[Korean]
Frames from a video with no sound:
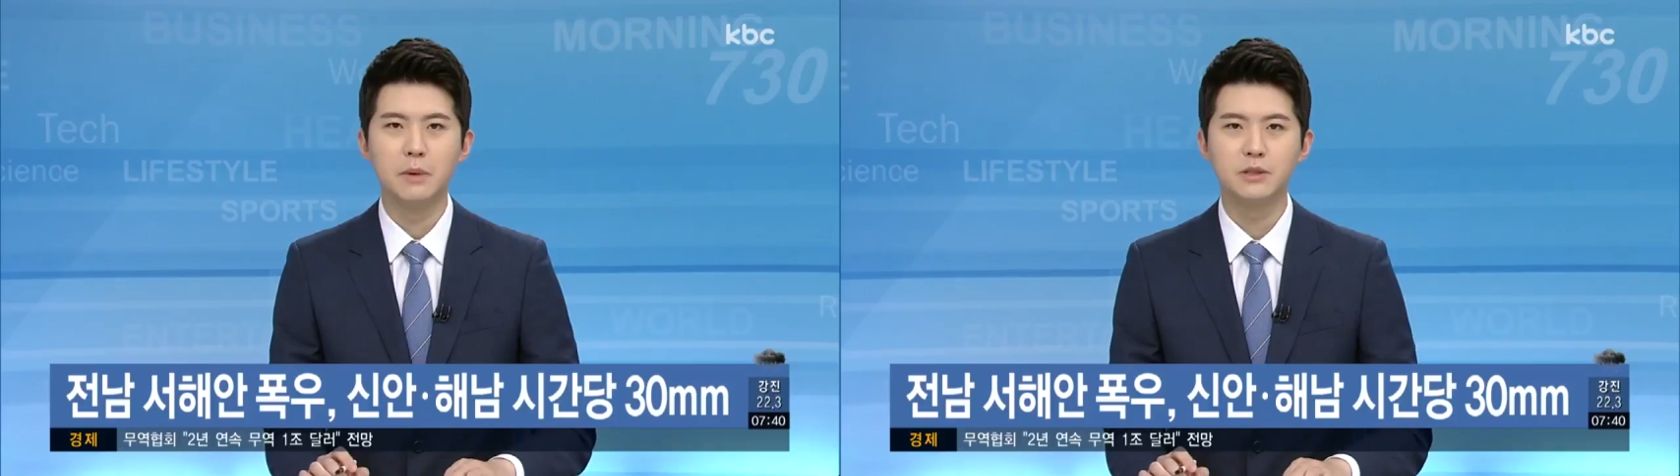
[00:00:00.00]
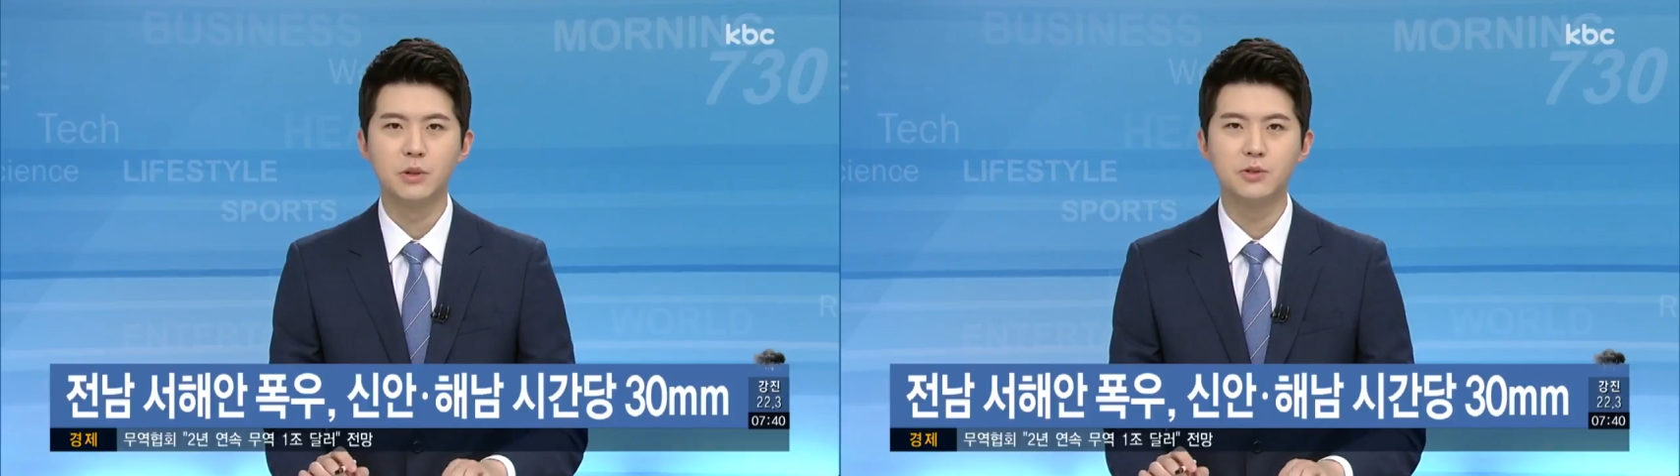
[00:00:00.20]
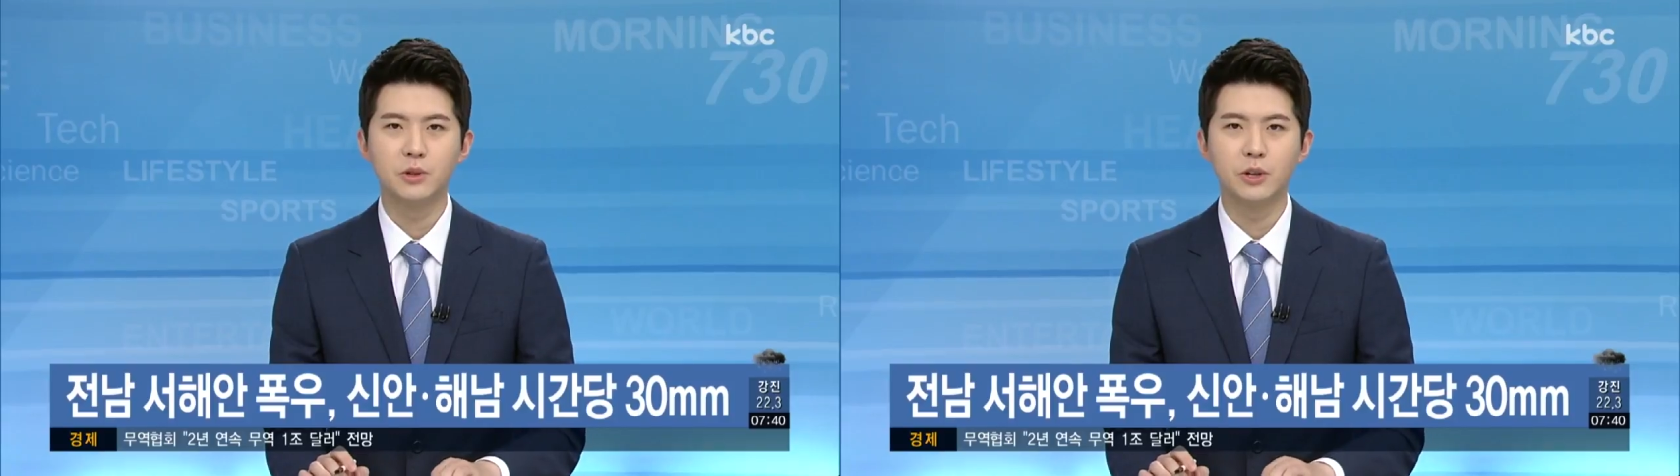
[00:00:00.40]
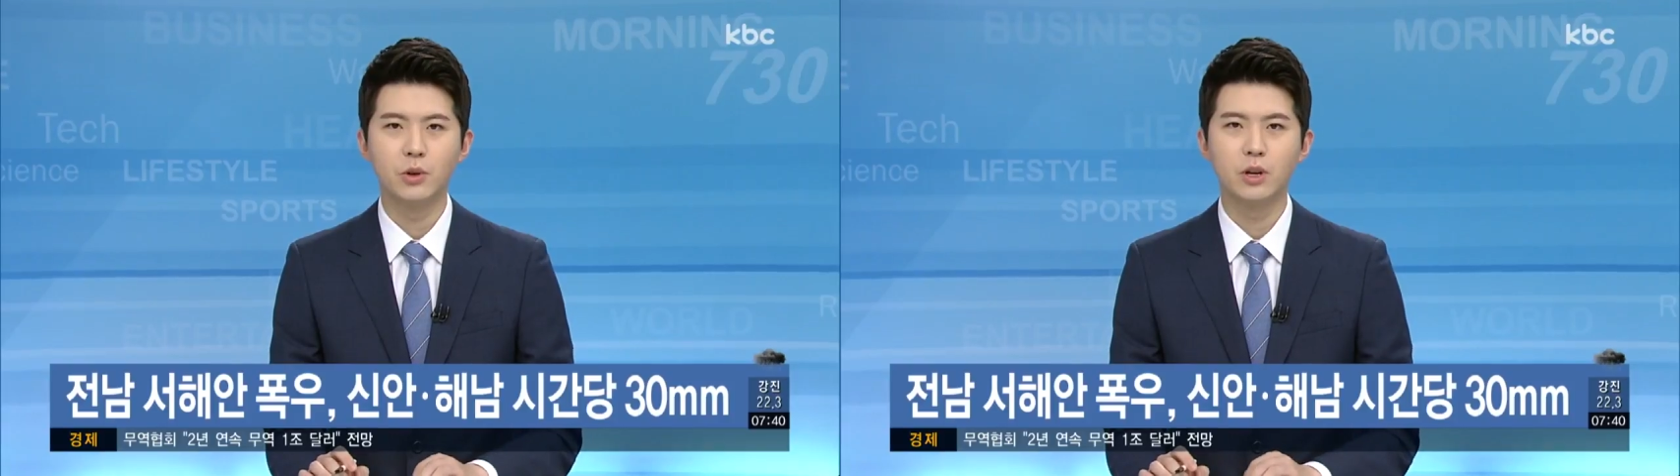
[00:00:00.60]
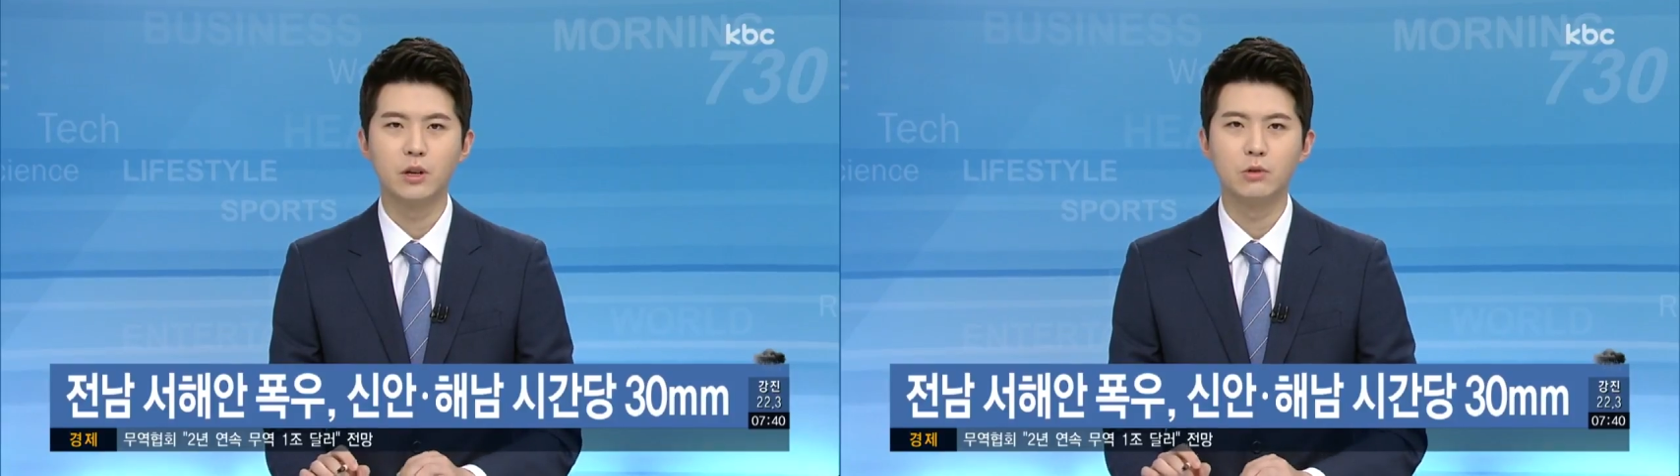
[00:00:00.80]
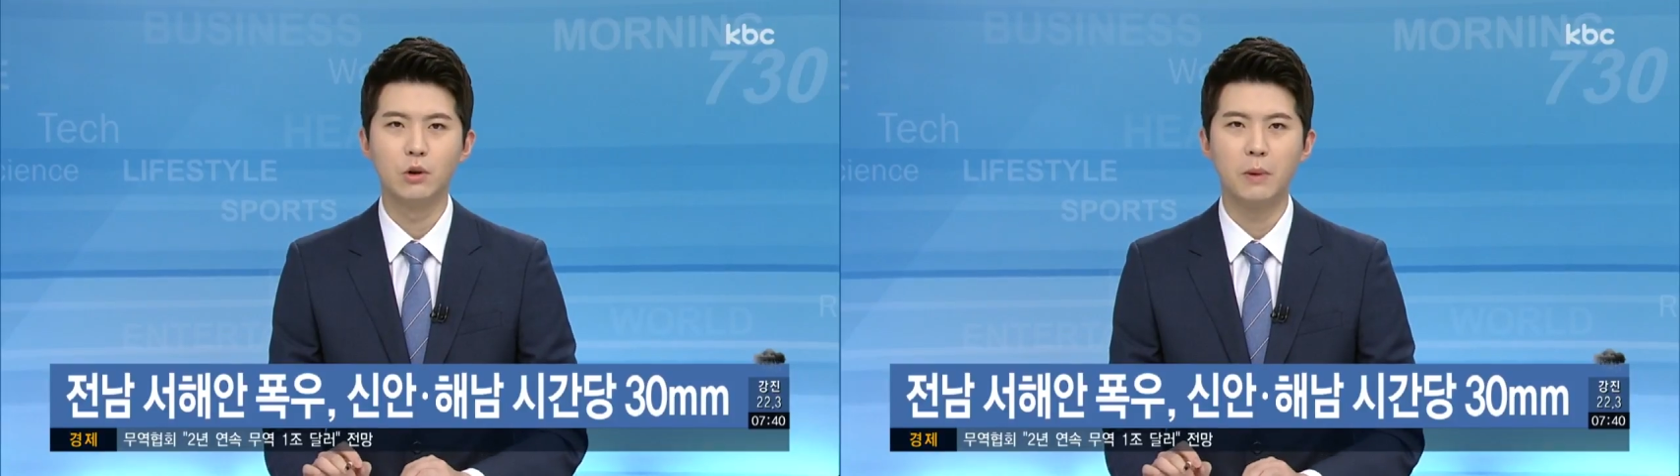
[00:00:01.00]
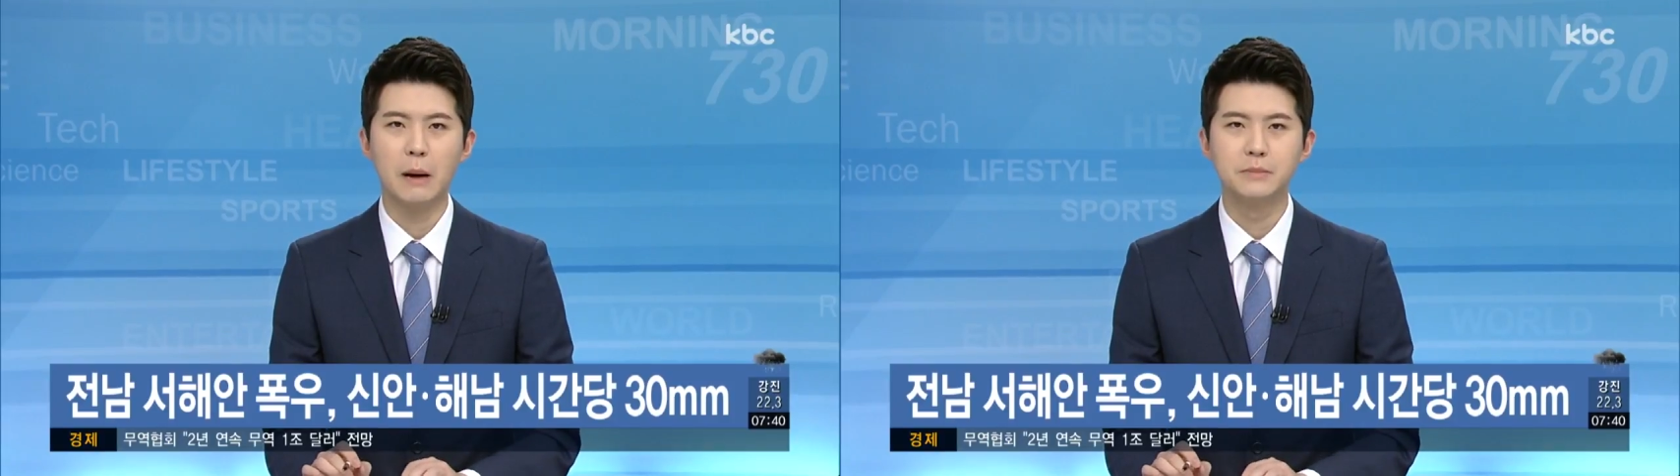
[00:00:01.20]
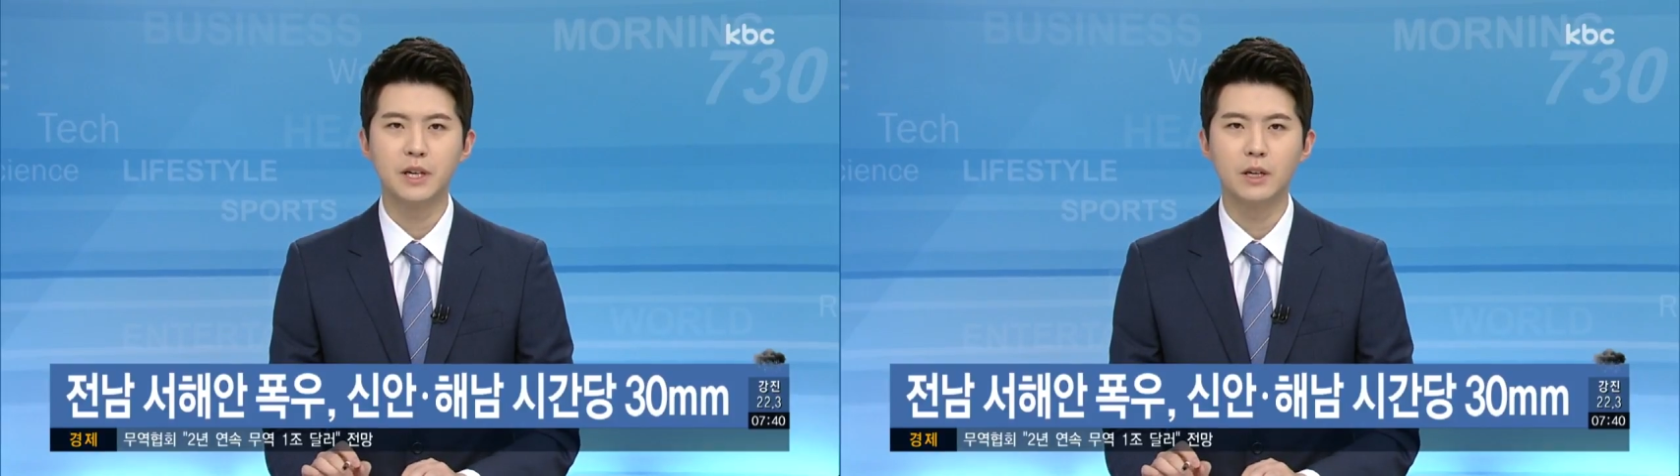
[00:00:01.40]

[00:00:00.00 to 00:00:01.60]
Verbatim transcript: 장마 전선의 영향으로